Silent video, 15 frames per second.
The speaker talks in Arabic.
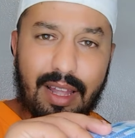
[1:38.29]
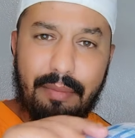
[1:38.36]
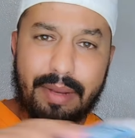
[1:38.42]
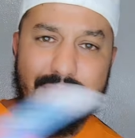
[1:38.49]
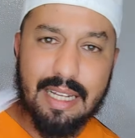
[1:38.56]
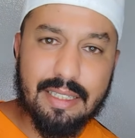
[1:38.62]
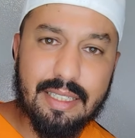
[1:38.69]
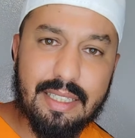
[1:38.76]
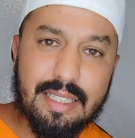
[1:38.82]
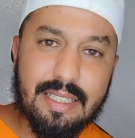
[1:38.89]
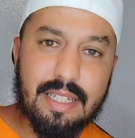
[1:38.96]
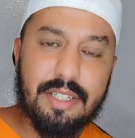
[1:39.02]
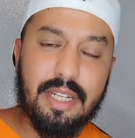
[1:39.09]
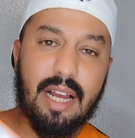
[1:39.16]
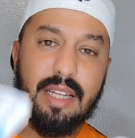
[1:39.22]
ما تعطيني
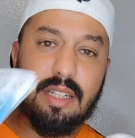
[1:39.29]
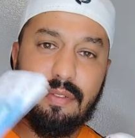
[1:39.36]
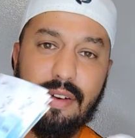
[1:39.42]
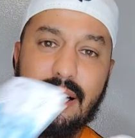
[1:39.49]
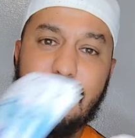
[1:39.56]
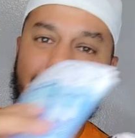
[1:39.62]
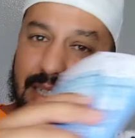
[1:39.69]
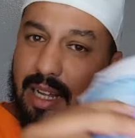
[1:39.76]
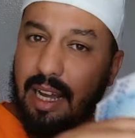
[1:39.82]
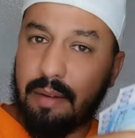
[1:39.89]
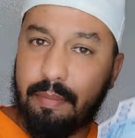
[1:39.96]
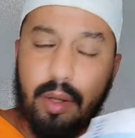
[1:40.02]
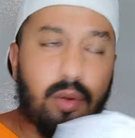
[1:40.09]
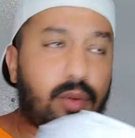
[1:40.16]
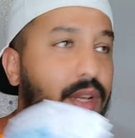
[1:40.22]
حتى شي حاجه فقط لقى
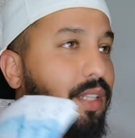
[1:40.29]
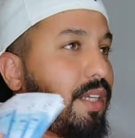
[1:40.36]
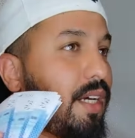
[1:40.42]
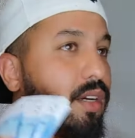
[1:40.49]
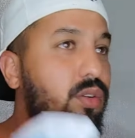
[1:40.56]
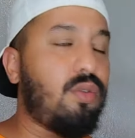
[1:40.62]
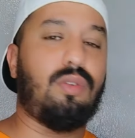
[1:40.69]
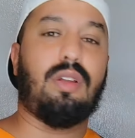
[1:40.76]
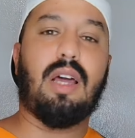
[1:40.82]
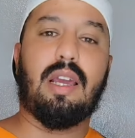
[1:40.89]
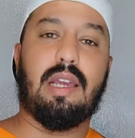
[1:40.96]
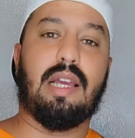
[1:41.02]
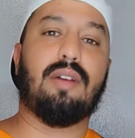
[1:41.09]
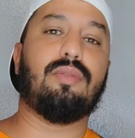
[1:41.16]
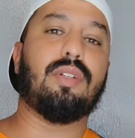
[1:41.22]
البيروكي ديالك
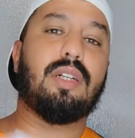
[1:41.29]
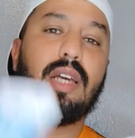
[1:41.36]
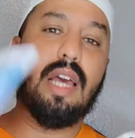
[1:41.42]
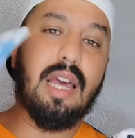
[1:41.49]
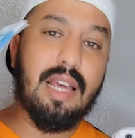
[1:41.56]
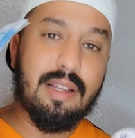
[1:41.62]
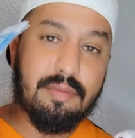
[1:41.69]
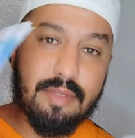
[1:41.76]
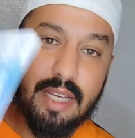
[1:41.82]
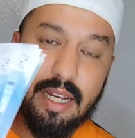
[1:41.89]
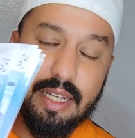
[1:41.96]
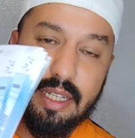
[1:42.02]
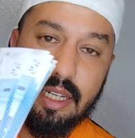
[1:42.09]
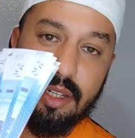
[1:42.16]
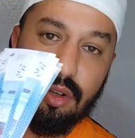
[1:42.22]
والله يعاونك
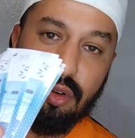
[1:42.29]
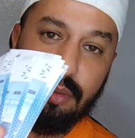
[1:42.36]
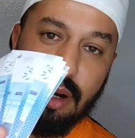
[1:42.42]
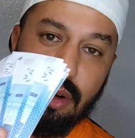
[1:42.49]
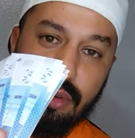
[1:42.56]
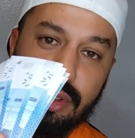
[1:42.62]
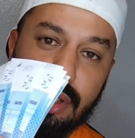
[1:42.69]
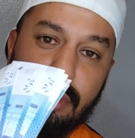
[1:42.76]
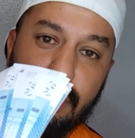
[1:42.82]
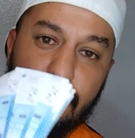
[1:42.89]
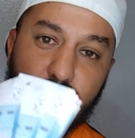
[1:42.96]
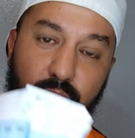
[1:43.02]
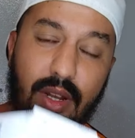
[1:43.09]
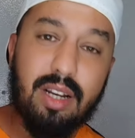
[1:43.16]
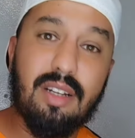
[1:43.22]
تحيه لكم اخوتي
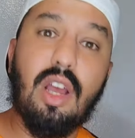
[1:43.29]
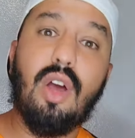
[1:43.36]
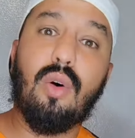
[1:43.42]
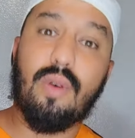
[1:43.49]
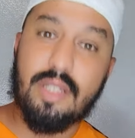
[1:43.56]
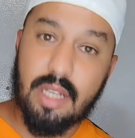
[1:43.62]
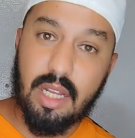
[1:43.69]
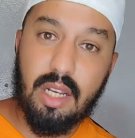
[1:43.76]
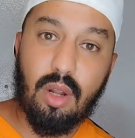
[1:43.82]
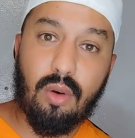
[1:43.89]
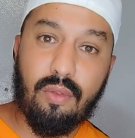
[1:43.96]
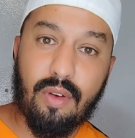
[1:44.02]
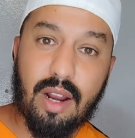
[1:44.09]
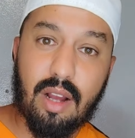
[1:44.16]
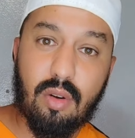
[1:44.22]
وشكرا وتهلاو
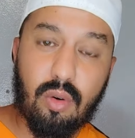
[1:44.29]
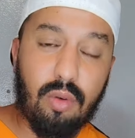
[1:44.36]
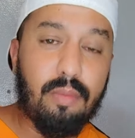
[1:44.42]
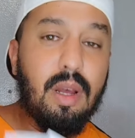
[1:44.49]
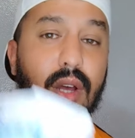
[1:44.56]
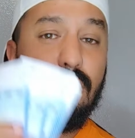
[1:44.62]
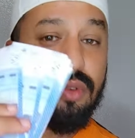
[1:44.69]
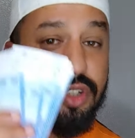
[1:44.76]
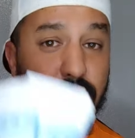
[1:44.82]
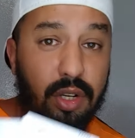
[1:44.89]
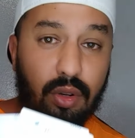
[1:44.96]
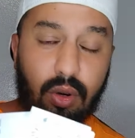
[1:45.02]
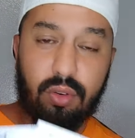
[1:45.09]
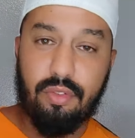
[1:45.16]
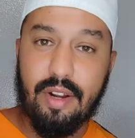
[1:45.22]
فراخكم
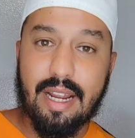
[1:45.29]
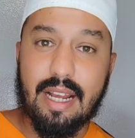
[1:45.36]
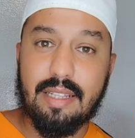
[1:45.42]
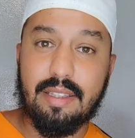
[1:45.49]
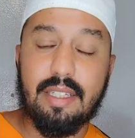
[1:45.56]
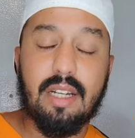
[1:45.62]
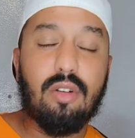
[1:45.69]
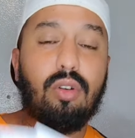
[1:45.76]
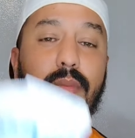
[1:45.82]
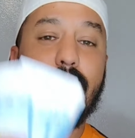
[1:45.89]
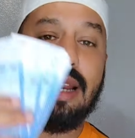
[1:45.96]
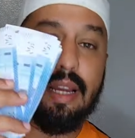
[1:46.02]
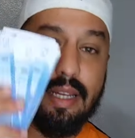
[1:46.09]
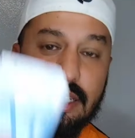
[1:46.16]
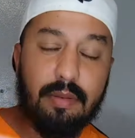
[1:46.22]
وجنحوا الفريخات ديالكم
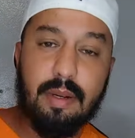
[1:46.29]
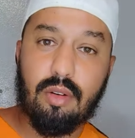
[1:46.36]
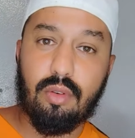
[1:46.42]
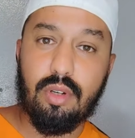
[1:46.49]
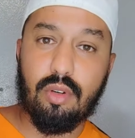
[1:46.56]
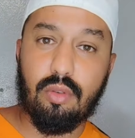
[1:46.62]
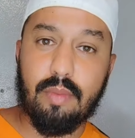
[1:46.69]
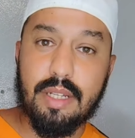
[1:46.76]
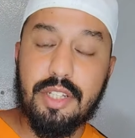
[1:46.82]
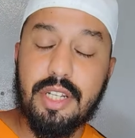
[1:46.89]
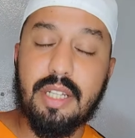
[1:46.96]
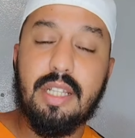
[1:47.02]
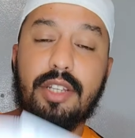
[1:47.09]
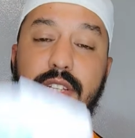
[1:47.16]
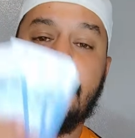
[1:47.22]
راه عييت ما نقول لكم
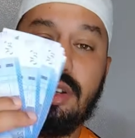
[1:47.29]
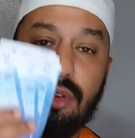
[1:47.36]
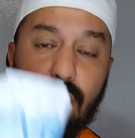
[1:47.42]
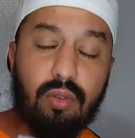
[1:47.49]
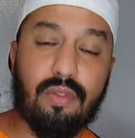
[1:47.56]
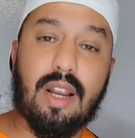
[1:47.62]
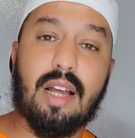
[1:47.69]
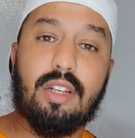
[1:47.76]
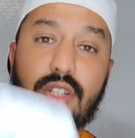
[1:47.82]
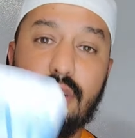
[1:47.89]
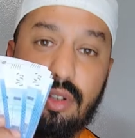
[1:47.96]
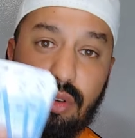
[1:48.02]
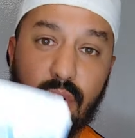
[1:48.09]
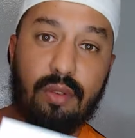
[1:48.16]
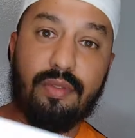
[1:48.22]
هادشي هذا جنحوا الفراخ
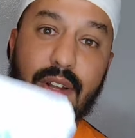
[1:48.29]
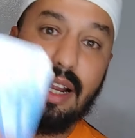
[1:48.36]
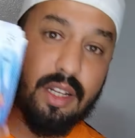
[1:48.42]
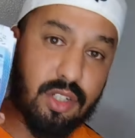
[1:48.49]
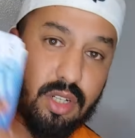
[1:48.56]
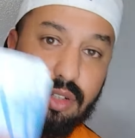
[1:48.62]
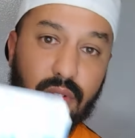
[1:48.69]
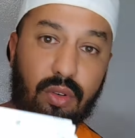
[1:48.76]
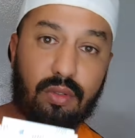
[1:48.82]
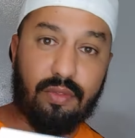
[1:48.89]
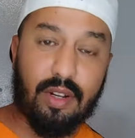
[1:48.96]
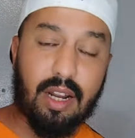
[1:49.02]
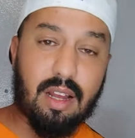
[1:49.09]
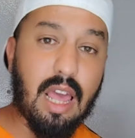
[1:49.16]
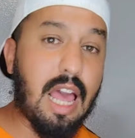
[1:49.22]
جنحوا الفراخ جنحوا
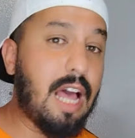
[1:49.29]
الفراخ